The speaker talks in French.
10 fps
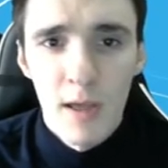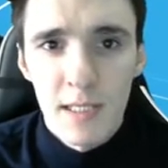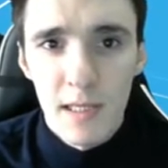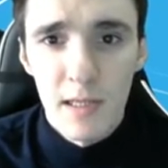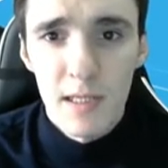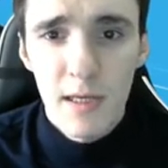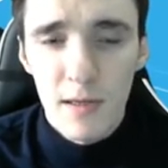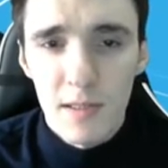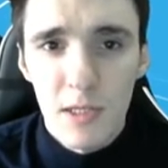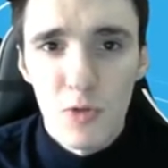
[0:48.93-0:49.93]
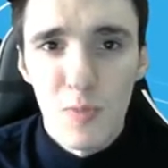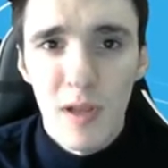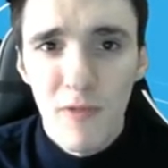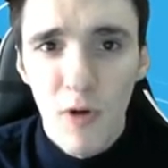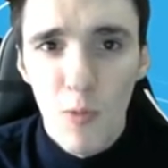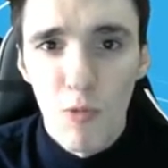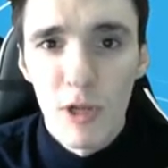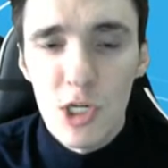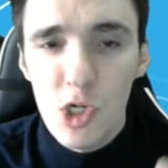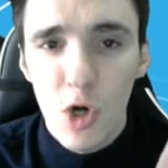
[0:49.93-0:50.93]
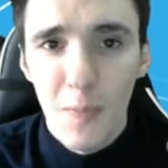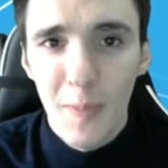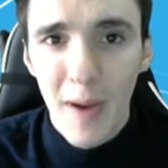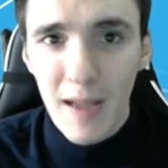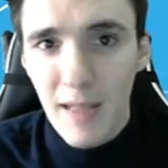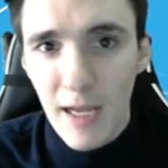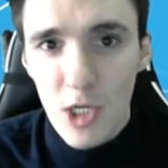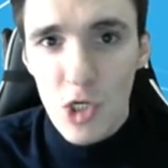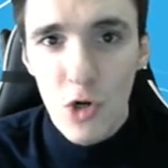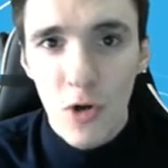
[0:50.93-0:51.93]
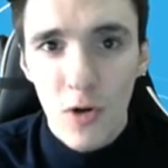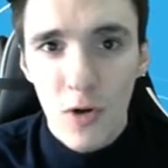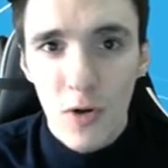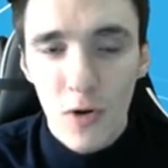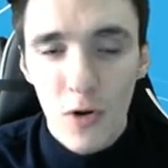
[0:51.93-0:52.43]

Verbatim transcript: C'est-à-dire, c'est une plateforme où les gens partagent euh,